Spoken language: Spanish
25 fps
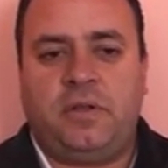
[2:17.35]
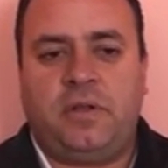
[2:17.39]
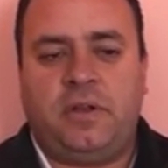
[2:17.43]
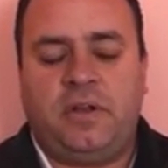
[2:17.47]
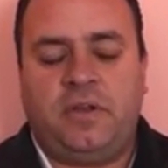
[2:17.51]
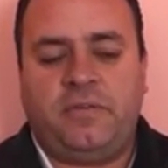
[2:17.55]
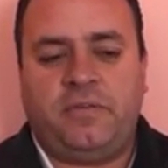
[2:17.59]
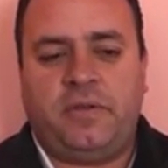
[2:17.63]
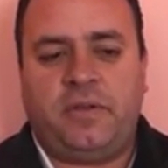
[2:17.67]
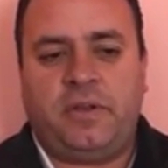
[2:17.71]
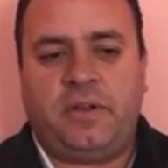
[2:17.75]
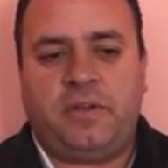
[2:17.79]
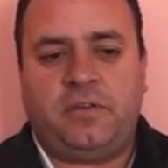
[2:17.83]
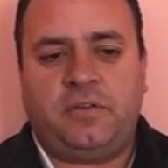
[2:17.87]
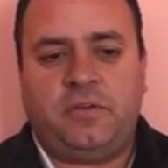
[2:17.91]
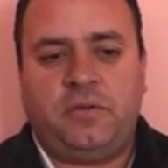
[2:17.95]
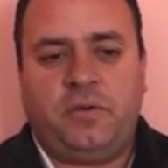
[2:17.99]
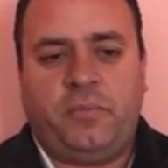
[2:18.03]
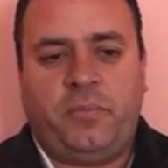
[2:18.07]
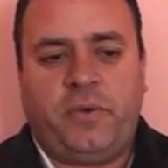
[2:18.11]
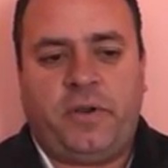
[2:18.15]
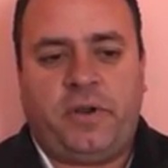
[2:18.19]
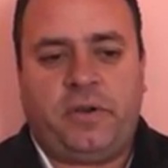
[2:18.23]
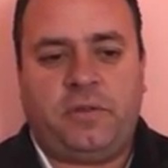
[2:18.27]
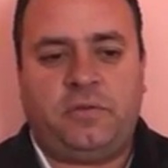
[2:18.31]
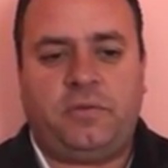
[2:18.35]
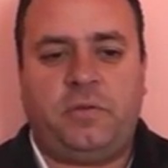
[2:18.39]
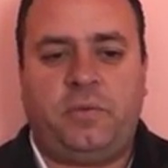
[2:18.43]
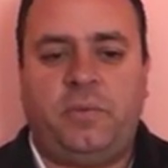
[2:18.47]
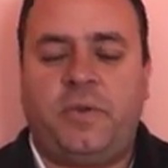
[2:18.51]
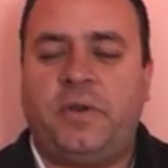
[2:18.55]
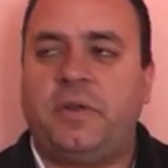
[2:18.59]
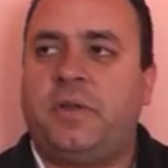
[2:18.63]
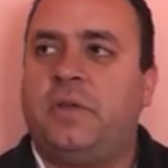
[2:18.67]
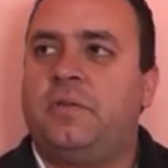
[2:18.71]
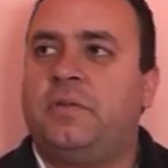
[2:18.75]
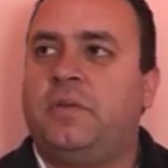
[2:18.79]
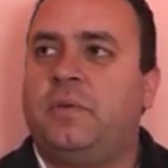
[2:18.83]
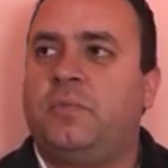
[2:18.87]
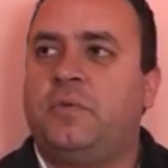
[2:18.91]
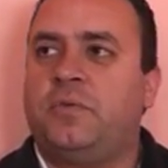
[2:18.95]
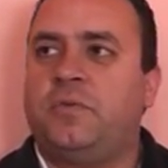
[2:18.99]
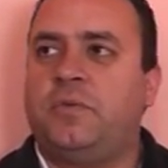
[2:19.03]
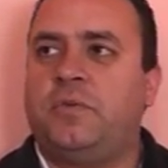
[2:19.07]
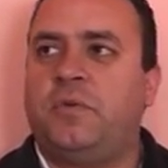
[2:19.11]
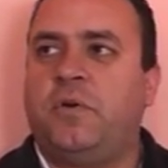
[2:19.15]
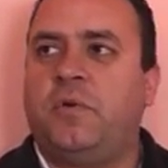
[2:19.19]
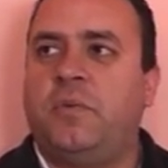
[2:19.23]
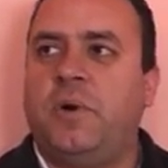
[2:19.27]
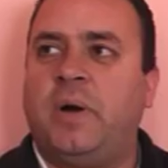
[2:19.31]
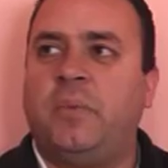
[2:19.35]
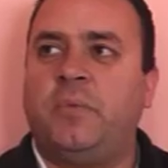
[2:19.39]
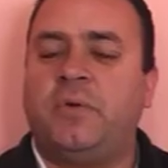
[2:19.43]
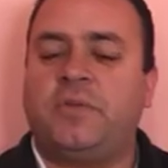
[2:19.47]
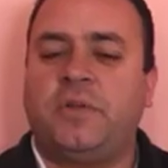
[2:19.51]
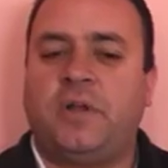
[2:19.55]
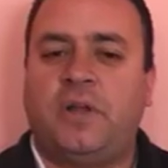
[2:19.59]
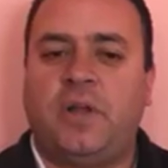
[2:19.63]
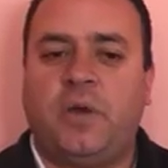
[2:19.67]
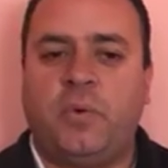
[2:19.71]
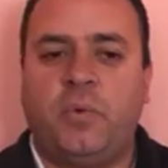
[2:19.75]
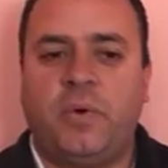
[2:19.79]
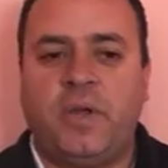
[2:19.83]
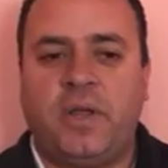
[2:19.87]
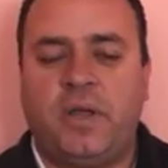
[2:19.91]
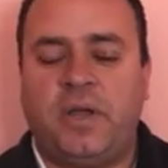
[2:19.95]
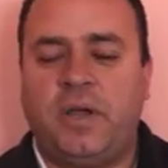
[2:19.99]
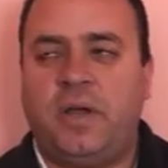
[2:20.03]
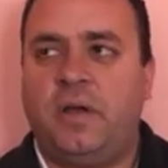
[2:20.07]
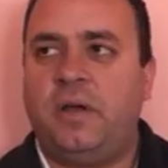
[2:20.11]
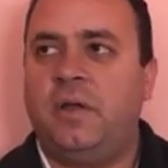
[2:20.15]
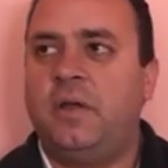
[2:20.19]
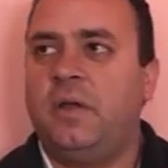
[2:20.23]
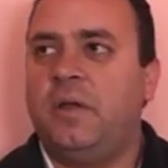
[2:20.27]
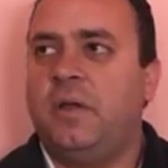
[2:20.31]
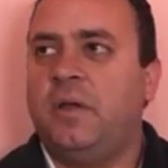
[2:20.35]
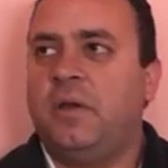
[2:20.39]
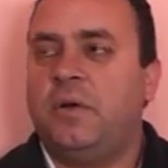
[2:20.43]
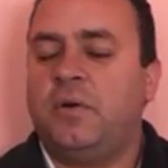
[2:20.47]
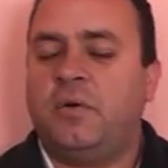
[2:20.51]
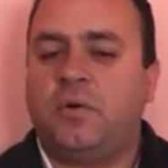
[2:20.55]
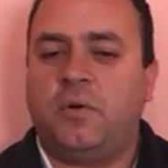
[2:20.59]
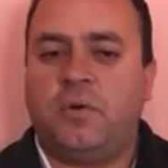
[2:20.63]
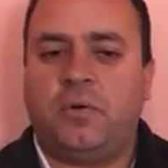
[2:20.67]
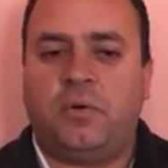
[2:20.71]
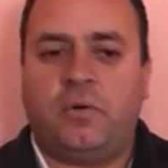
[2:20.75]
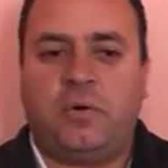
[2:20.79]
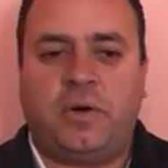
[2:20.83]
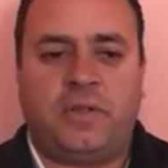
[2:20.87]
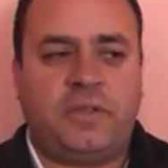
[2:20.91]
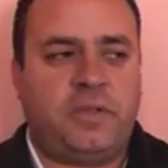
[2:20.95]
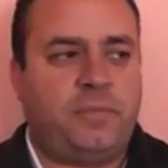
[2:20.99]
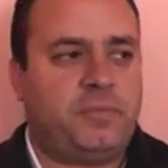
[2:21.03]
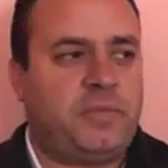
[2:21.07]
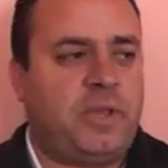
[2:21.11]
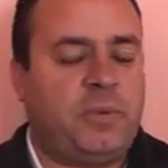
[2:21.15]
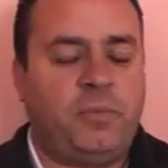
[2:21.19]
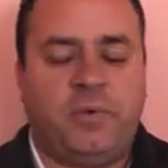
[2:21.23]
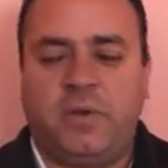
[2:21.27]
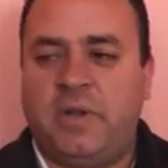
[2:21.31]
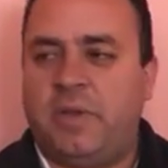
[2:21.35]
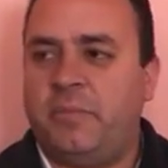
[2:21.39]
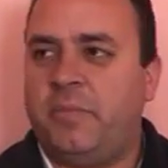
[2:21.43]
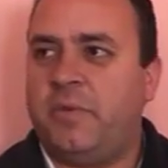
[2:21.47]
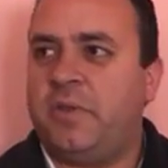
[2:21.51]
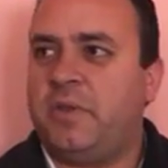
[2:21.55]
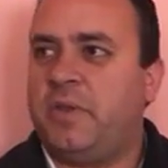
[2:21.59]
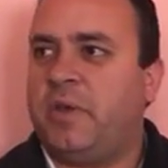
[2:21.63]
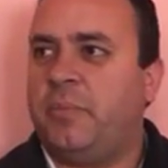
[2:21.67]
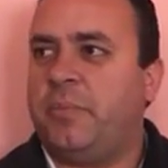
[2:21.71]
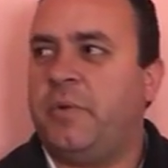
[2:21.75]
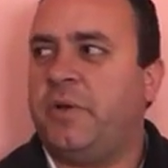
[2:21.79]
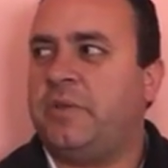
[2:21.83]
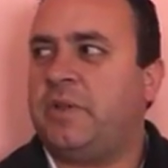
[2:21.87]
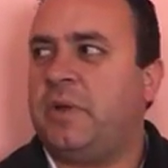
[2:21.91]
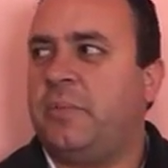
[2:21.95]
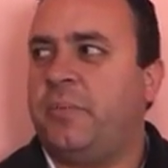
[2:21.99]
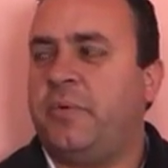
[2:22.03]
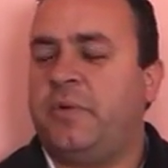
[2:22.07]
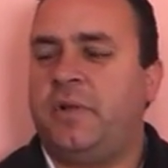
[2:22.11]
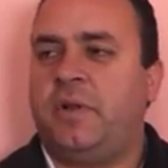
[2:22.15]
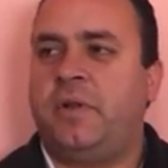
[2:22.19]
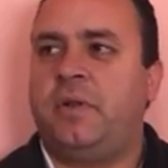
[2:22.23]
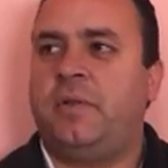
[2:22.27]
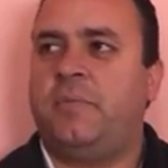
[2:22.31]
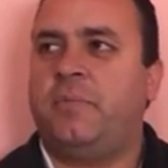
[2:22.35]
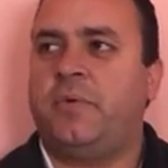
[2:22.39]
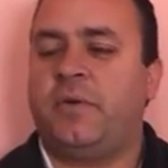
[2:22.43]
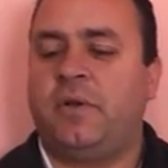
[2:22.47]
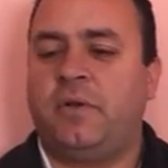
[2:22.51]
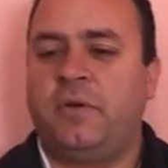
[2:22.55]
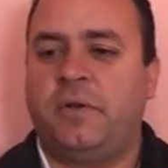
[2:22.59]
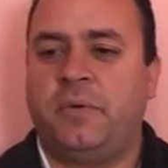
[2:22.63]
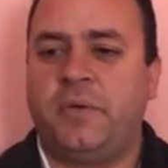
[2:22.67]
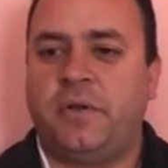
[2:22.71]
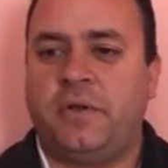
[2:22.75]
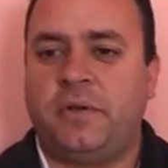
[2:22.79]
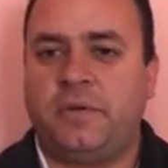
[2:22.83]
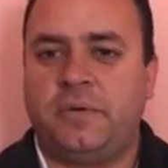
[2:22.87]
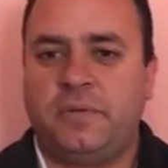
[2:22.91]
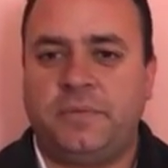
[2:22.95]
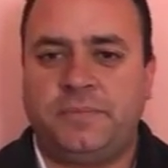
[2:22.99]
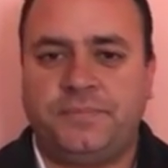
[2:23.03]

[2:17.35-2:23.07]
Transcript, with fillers: la Federación para resolver qué hacemos, si nos vamos a la huelga o aceptamos la medida puesta por el, gobierno.